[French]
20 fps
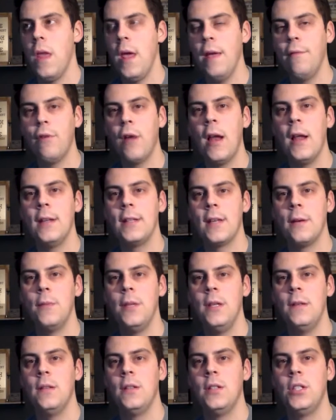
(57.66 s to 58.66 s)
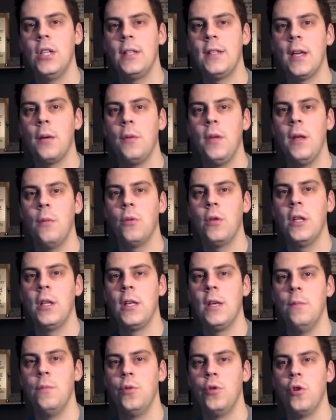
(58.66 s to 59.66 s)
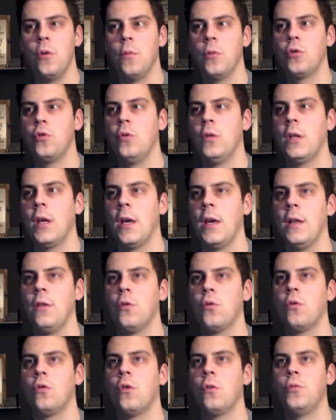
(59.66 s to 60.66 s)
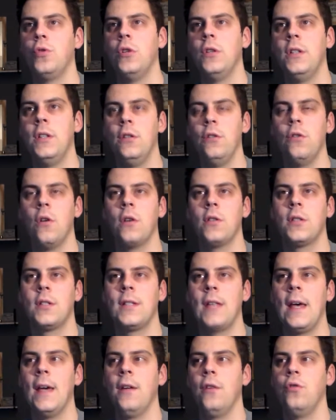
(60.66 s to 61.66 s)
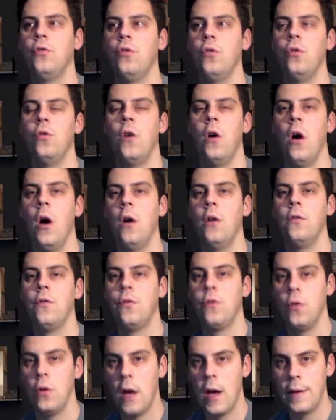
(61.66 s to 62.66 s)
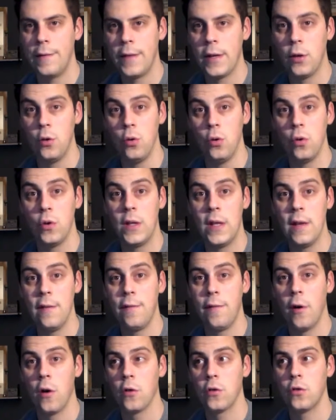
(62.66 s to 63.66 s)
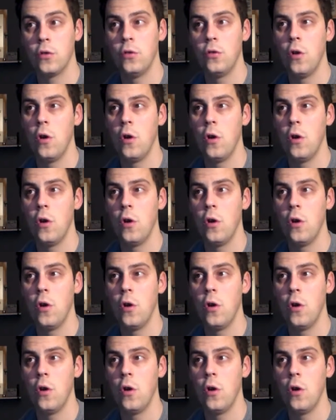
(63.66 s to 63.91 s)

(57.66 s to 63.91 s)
et voilà les amis, j'ai terminé mon équipe, je me suis créé donc comme je l'ai dit un 5-2-1-2 avec une défense